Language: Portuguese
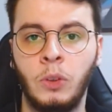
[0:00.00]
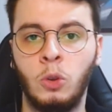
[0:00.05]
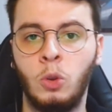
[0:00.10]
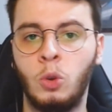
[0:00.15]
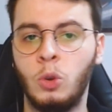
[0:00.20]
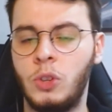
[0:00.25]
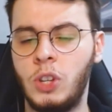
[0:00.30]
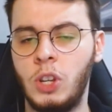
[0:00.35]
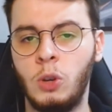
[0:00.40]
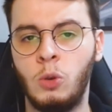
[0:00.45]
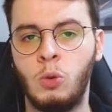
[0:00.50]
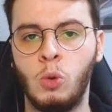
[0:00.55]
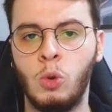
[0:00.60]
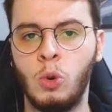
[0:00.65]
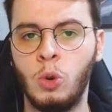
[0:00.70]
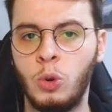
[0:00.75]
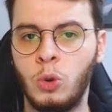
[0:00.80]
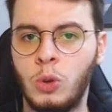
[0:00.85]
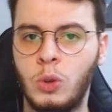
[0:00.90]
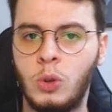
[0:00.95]
dos
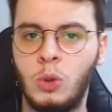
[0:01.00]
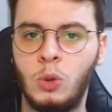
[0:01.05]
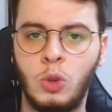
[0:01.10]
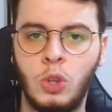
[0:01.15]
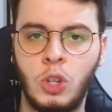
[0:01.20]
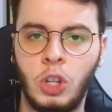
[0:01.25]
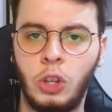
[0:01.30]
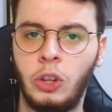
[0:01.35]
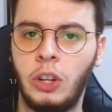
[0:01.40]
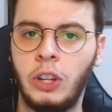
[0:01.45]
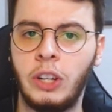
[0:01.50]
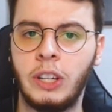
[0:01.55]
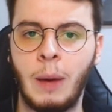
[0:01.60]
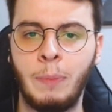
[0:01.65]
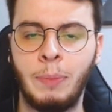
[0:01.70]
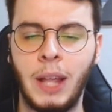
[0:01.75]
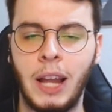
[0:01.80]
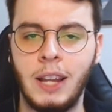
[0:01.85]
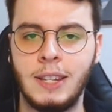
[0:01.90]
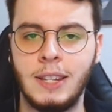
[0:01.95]
seguros, dos títulos de
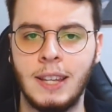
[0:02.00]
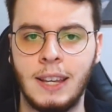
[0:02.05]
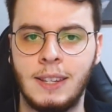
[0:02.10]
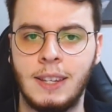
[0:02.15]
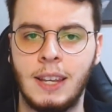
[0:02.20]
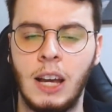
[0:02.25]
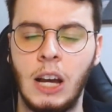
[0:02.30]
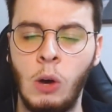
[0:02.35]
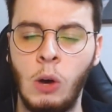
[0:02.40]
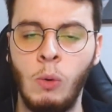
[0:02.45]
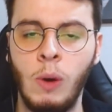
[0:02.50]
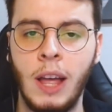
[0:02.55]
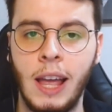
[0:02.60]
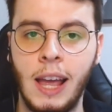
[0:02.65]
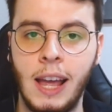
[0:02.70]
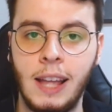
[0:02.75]
capitalização,